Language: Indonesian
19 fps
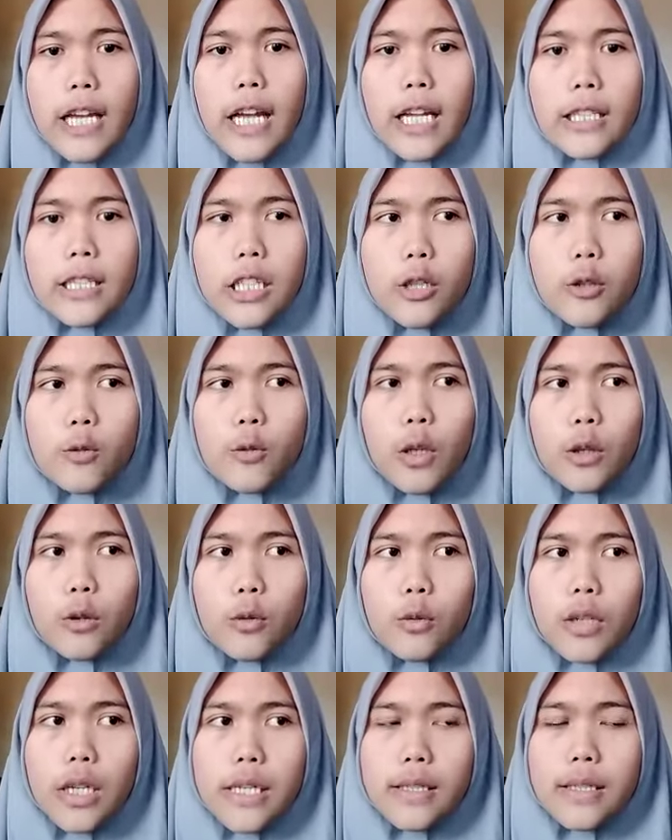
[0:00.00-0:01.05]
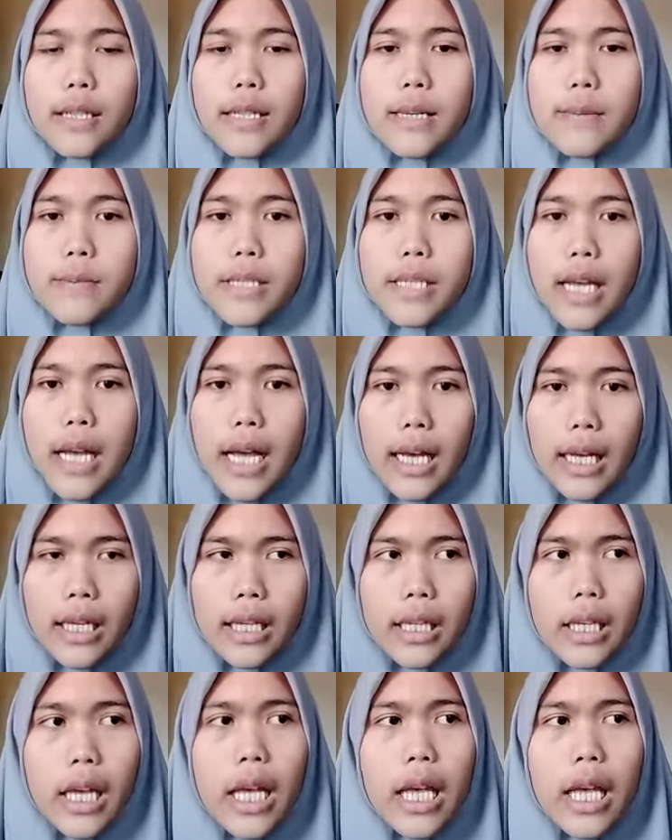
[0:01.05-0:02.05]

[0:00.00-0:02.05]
ada dua tugas dalam sehari,